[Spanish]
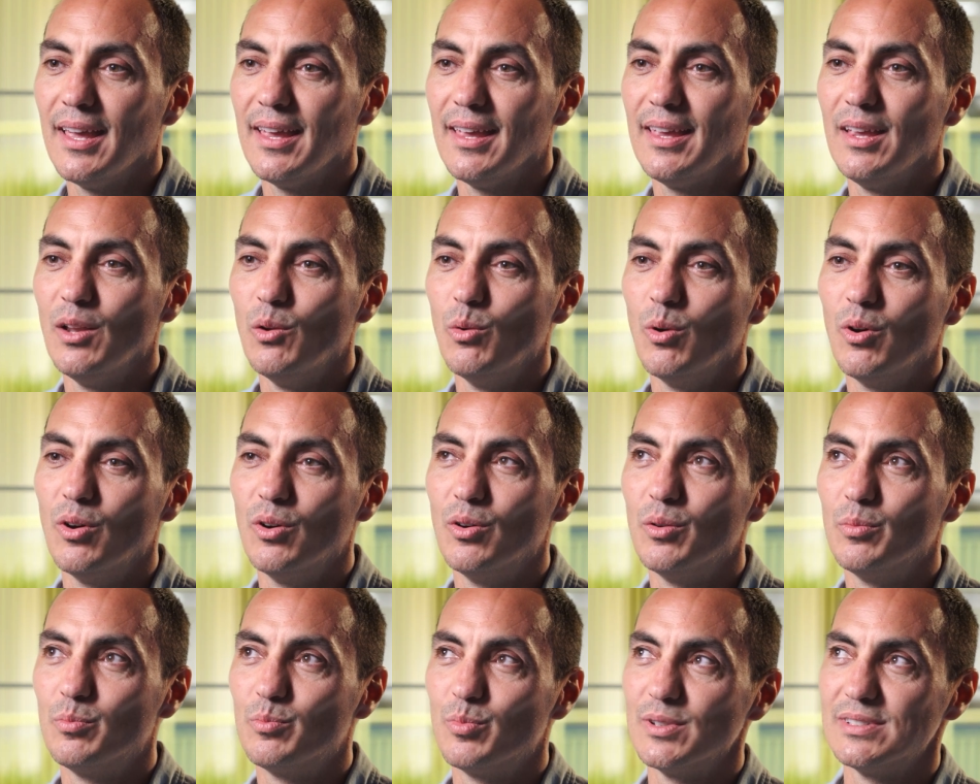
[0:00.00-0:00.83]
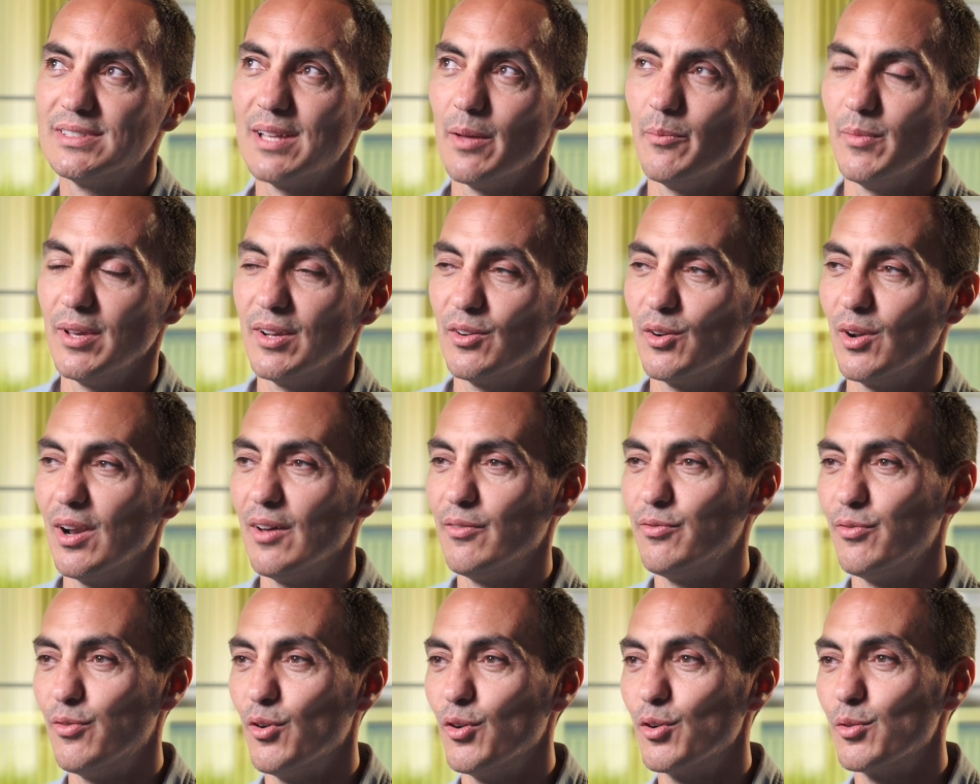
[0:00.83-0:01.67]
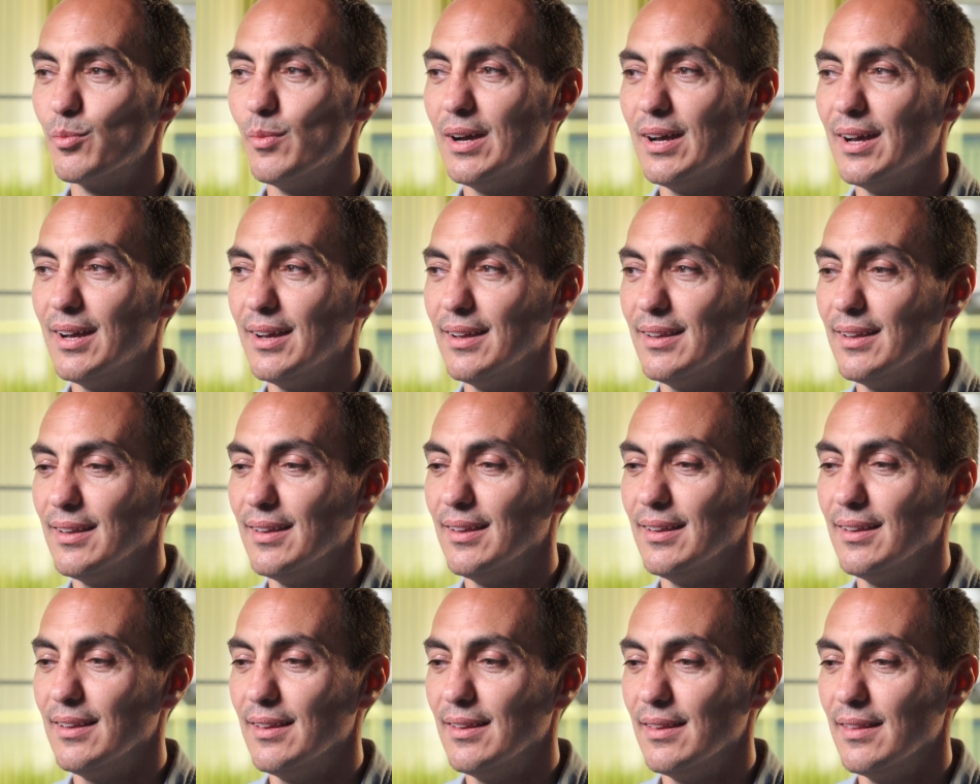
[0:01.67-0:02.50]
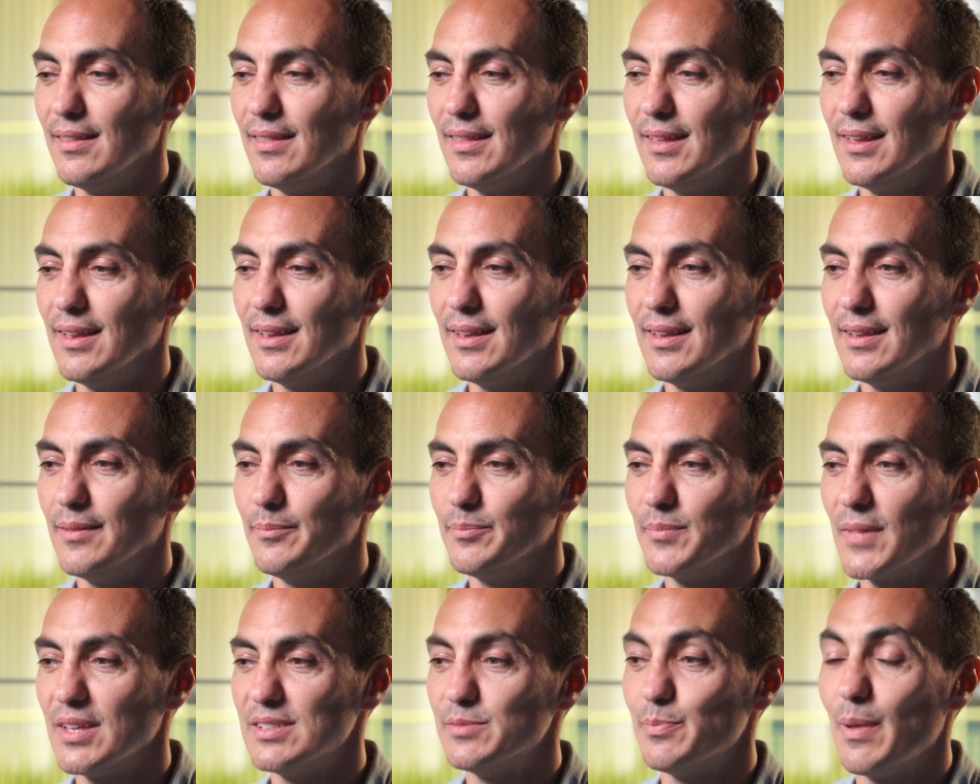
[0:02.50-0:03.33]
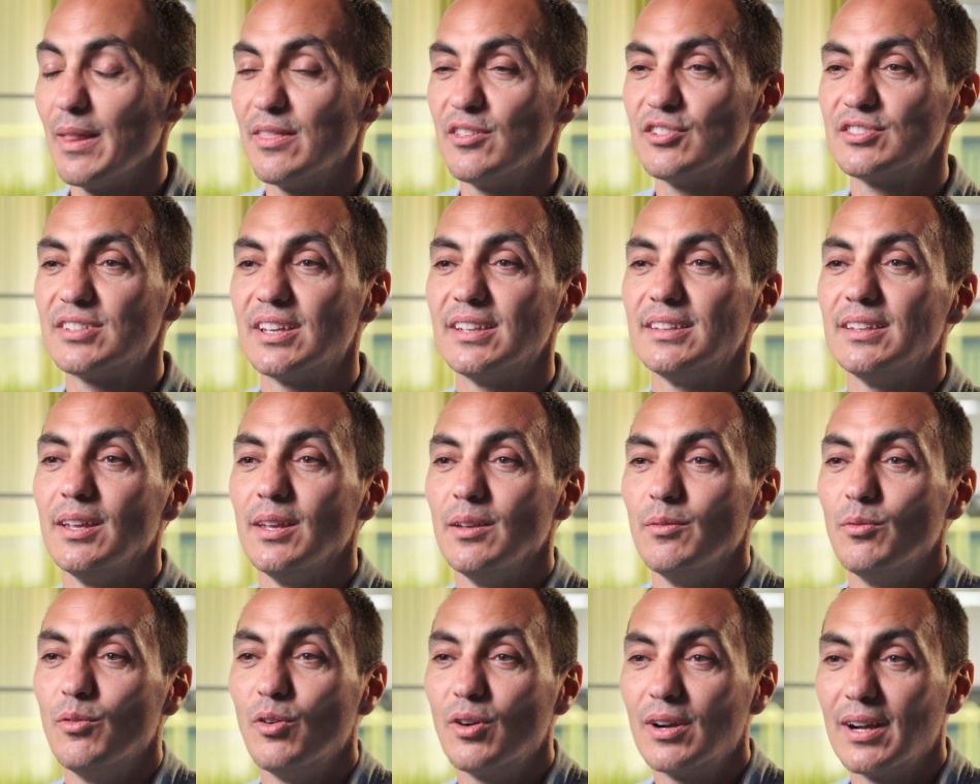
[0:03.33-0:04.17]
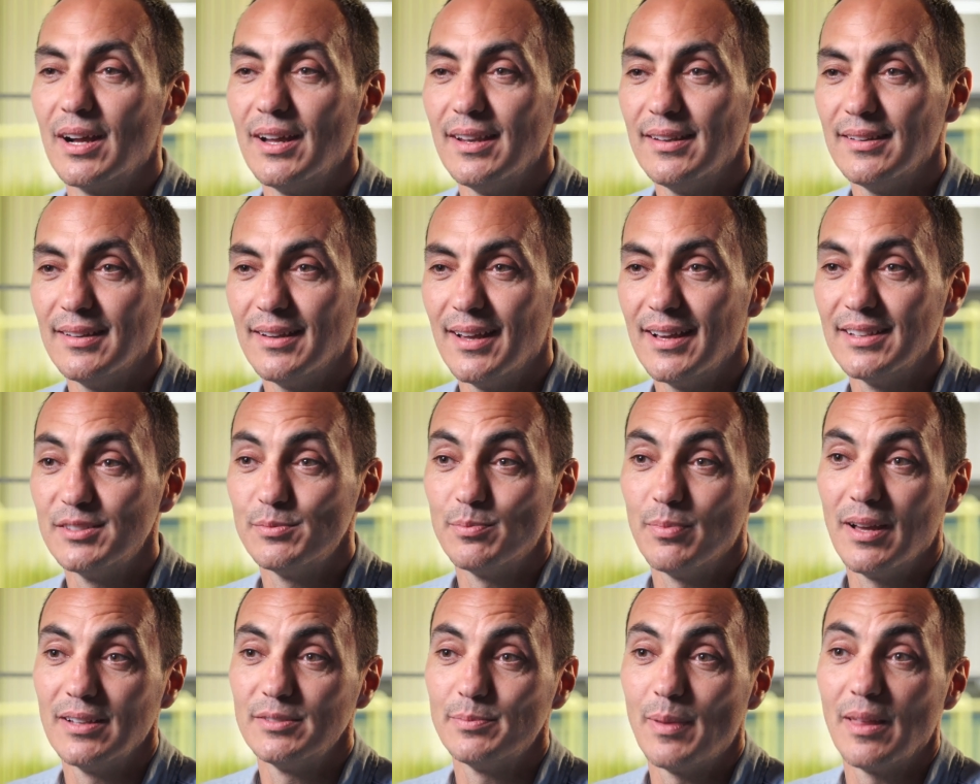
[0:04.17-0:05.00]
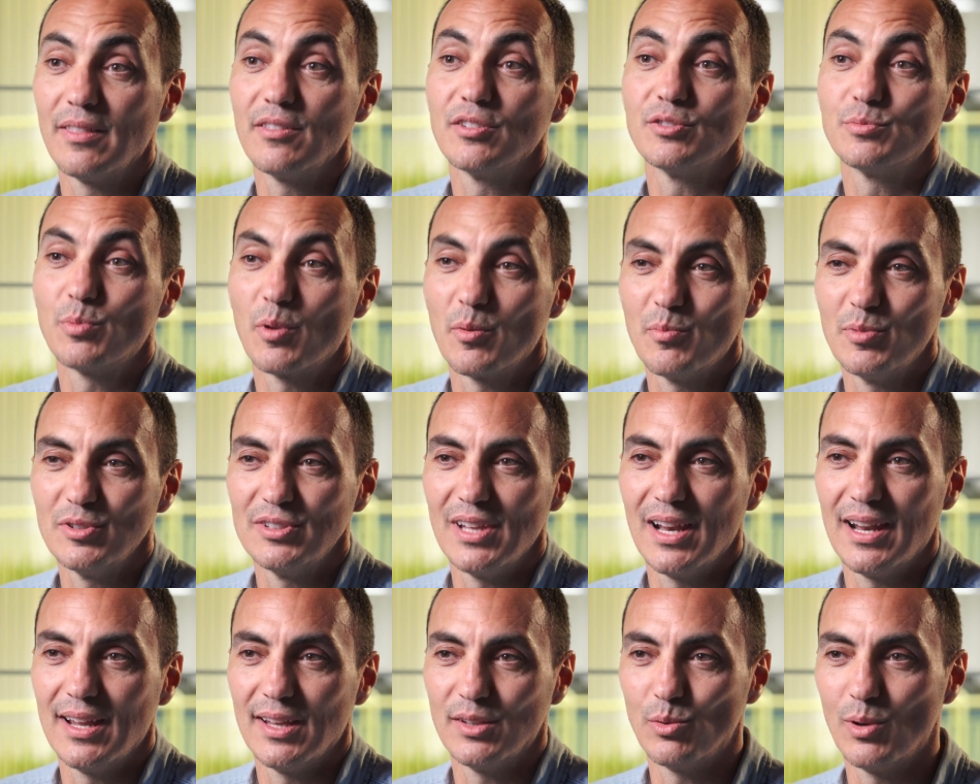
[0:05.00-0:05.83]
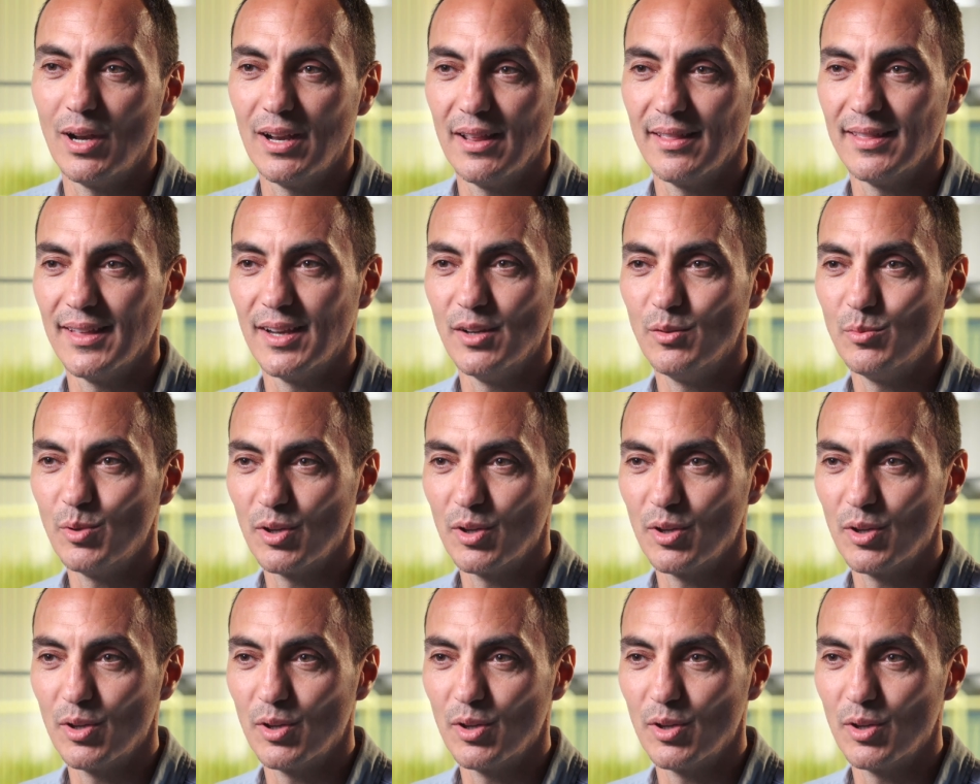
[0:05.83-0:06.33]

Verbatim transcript: y luego pues también con la forma eh, de espacios que te evocan a, espacios propios de la naturaleza, ¿no?